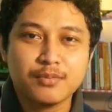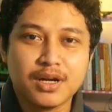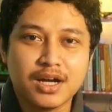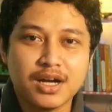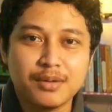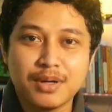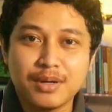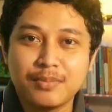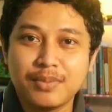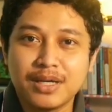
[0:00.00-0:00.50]

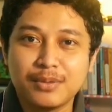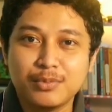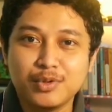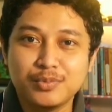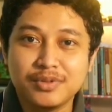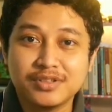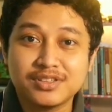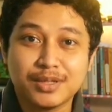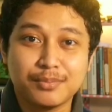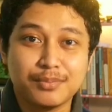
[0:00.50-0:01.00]
maka Bapak
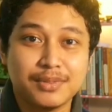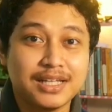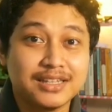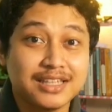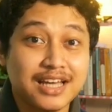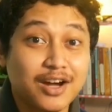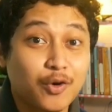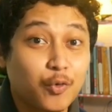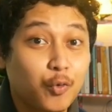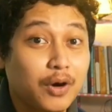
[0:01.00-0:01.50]
Ibu bisa melihat
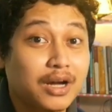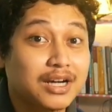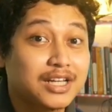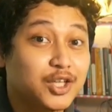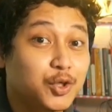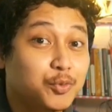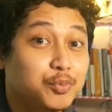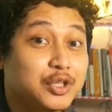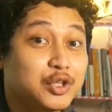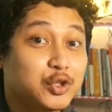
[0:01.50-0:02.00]

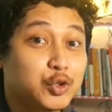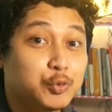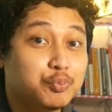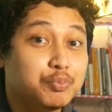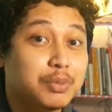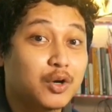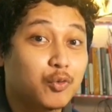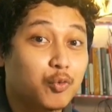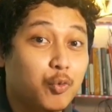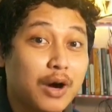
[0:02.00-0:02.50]
akuarium itu
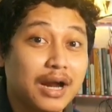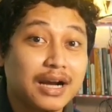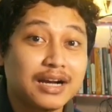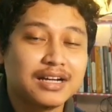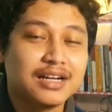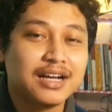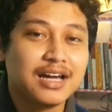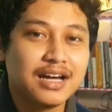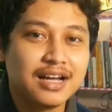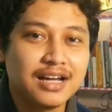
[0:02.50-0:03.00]

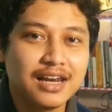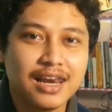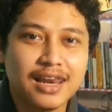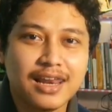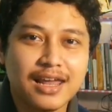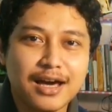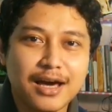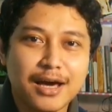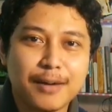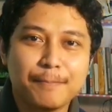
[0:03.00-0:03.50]
berwarna
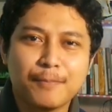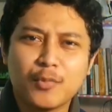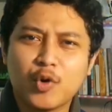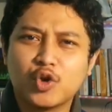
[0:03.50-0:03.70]
gelap,